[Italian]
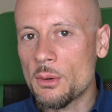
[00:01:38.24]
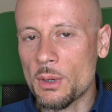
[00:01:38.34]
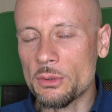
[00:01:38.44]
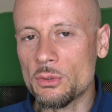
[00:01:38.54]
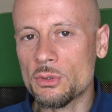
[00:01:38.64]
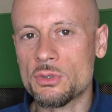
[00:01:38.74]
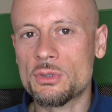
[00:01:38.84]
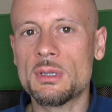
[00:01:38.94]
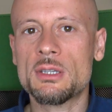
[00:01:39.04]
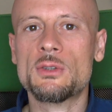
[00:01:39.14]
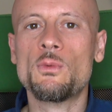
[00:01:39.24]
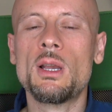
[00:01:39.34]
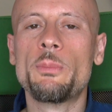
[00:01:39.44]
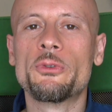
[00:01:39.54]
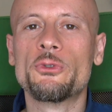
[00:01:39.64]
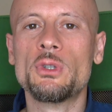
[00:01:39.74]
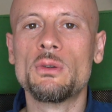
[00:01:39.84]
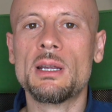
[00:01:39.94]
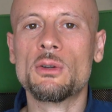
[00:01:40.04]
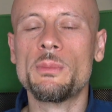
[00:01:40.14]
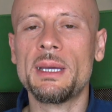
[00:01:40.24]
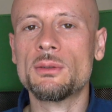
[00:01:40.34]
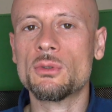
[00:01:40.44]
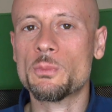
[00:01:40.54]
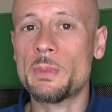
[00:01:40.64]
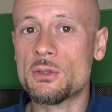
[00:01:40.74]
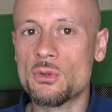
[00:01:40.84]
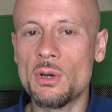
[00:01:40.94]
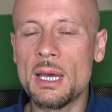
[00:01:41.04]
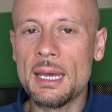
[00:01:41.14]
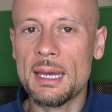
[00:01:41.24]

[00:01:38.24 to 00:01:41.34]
quando si vuole approfondire un argomento spesso